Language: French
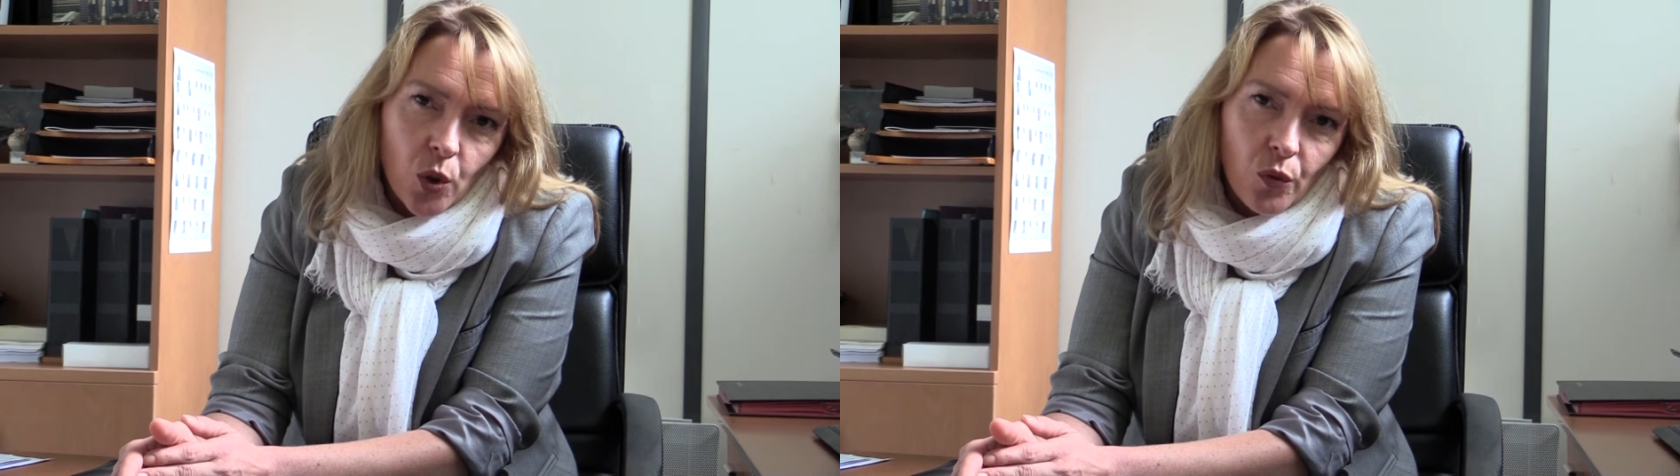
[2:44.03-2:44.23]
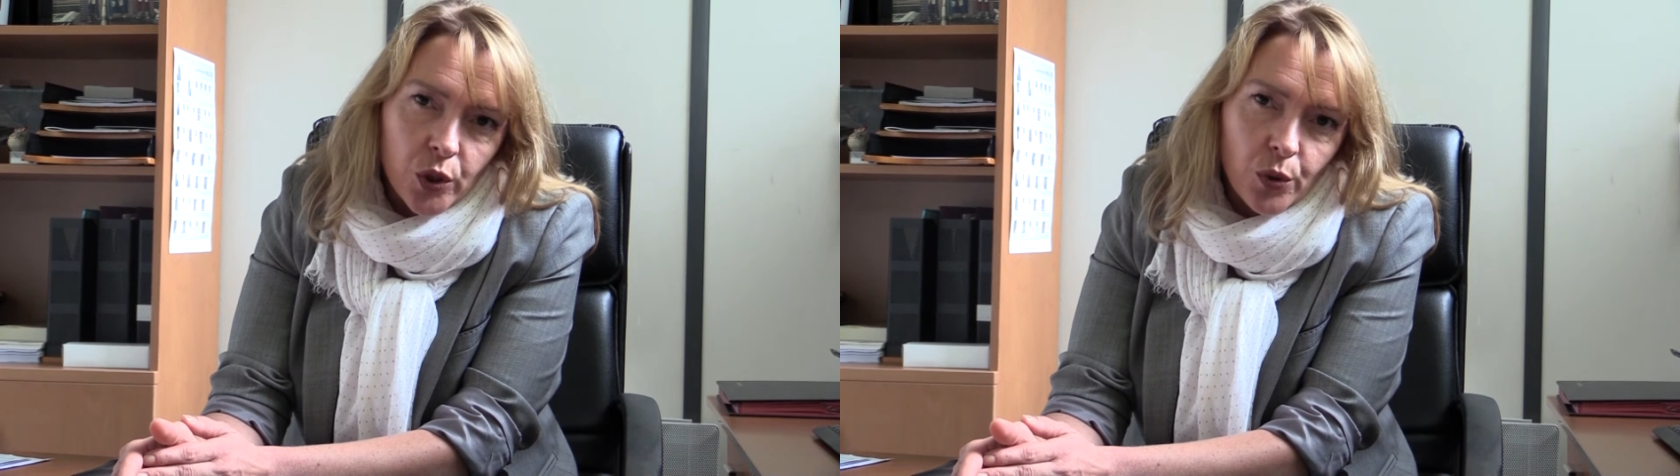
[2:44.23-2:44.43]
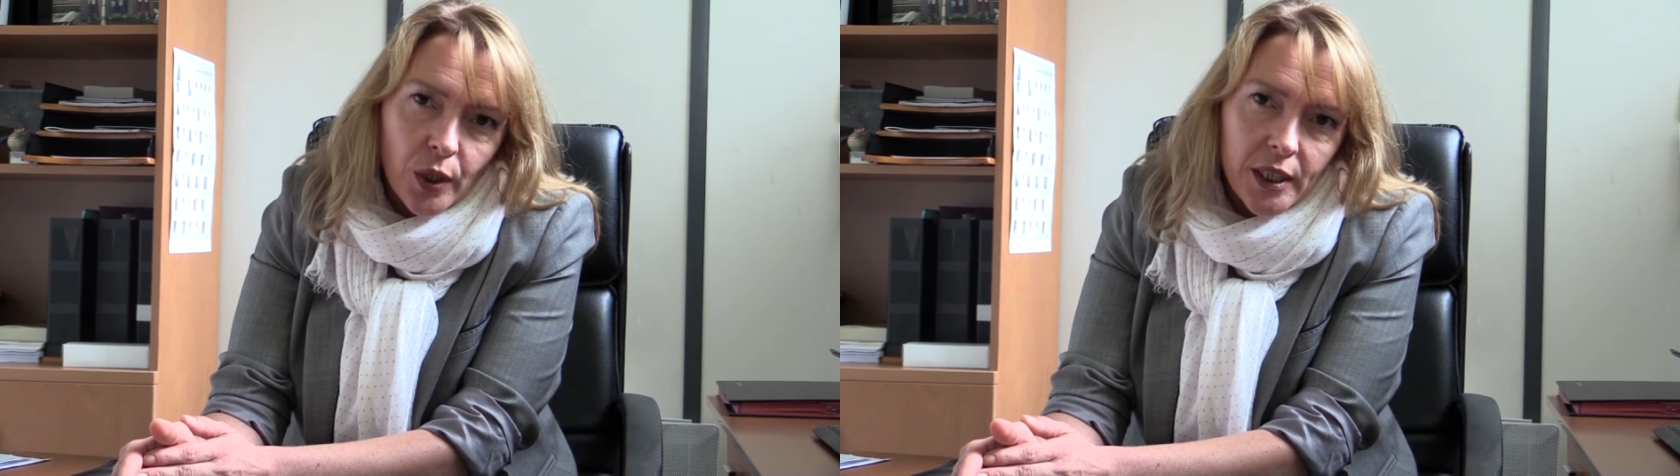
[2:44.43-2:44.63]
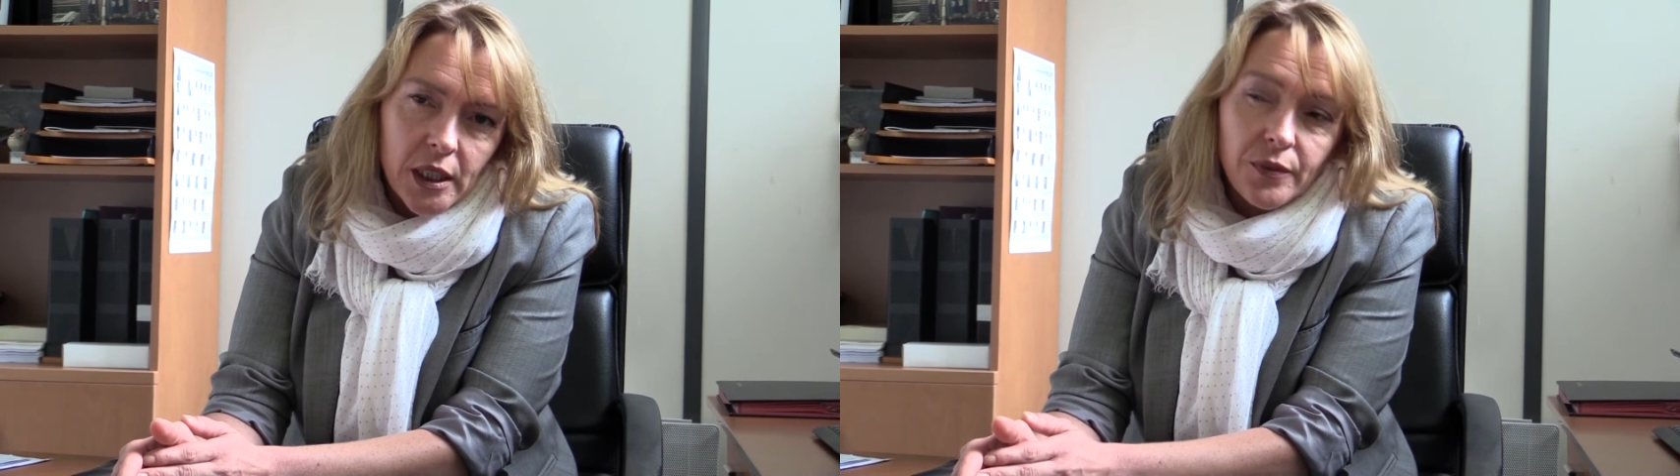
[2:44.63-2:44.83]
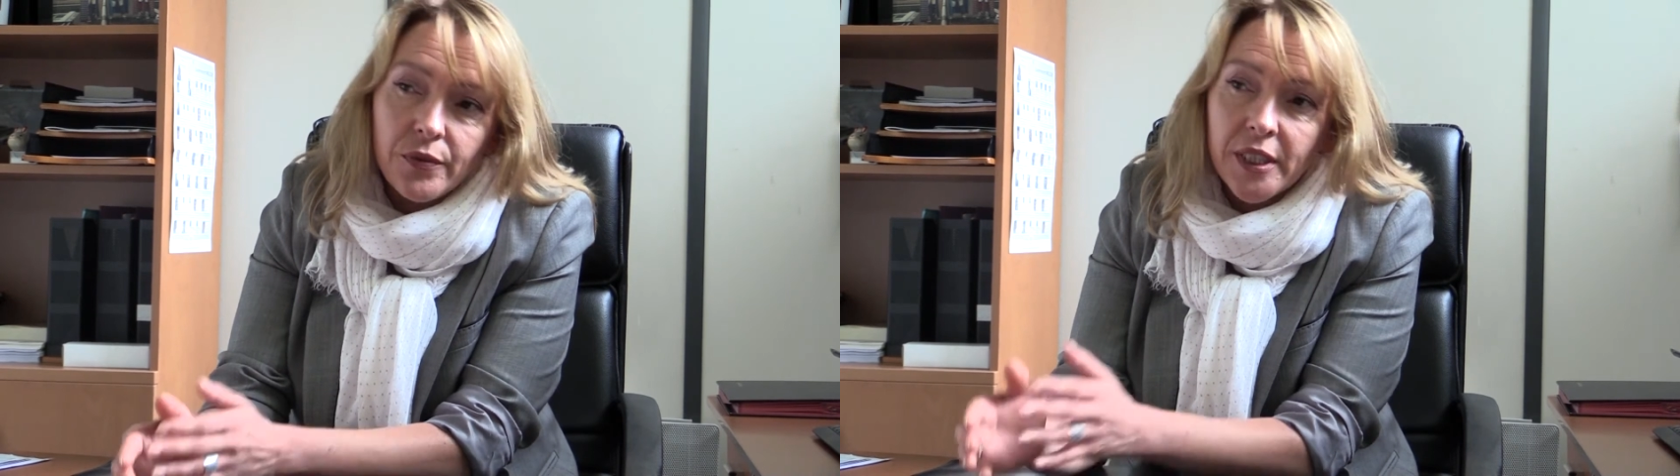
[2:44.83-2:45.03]
convention
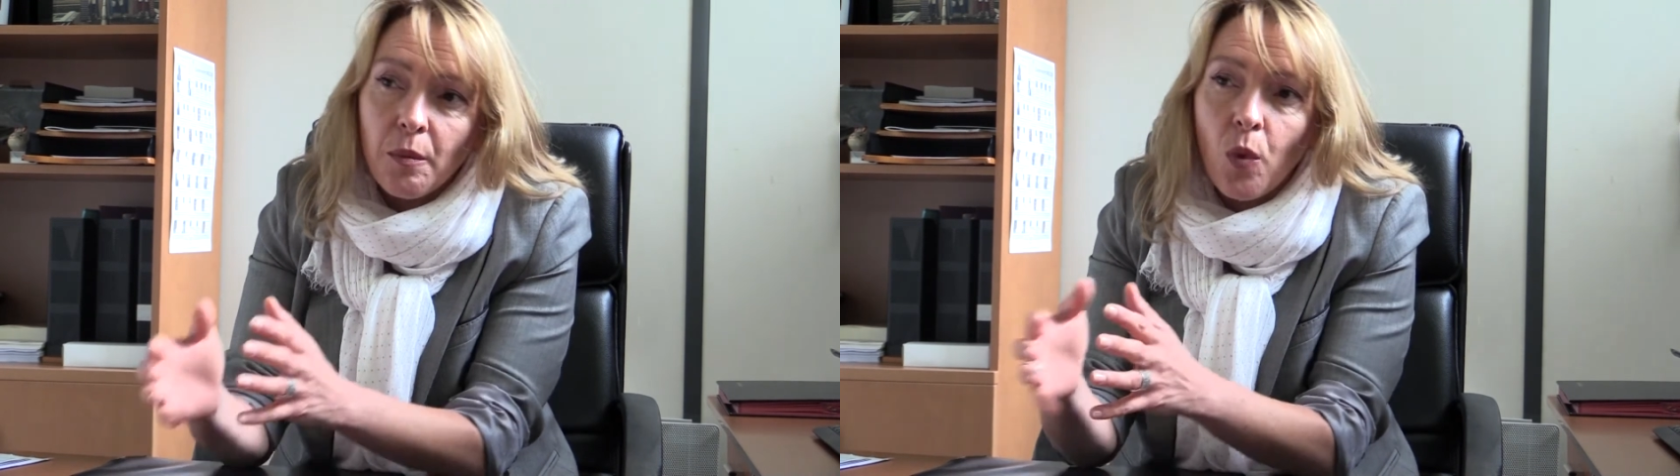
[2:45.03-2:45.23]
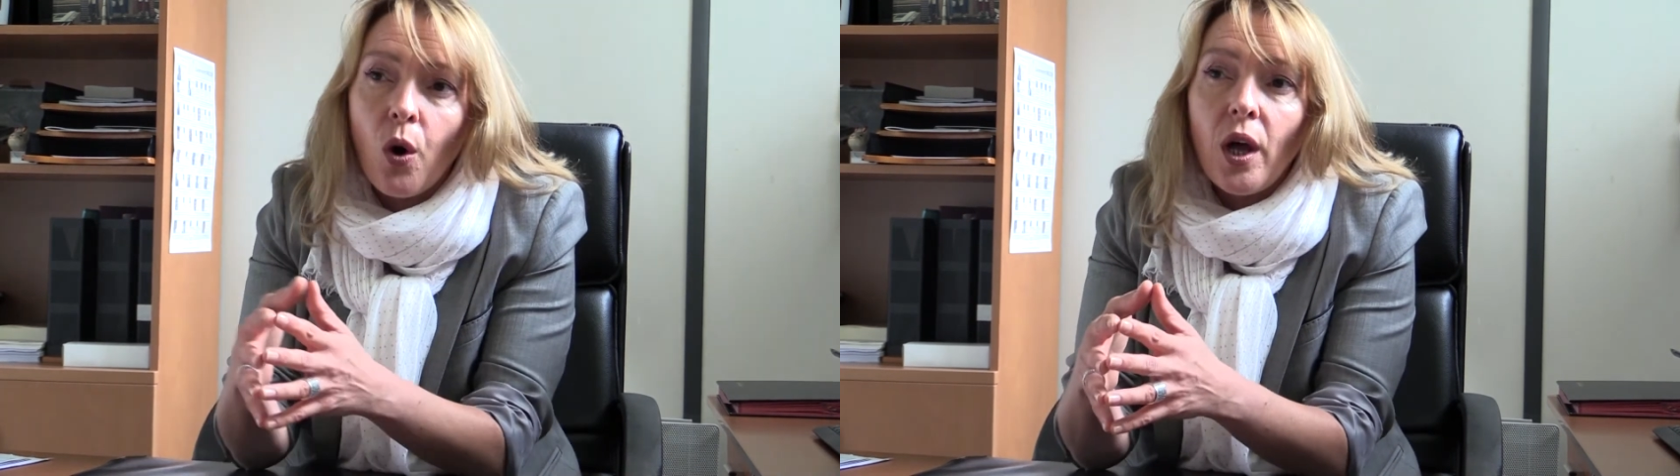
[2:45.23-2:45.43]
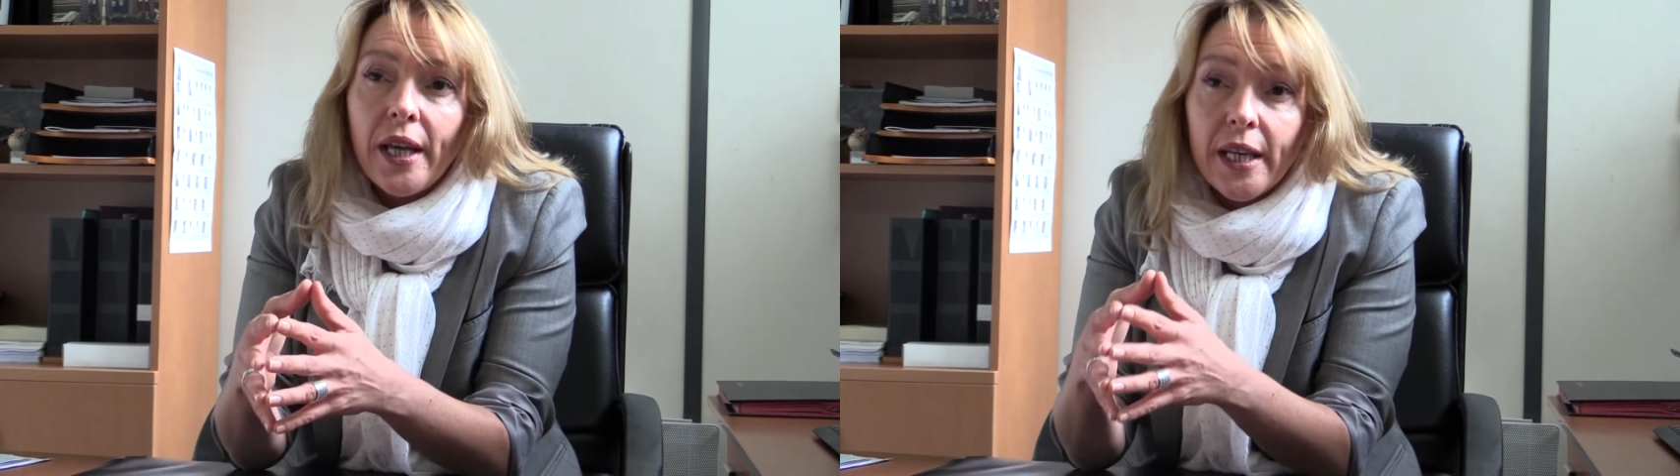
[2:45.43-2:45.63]
collective, évidemment,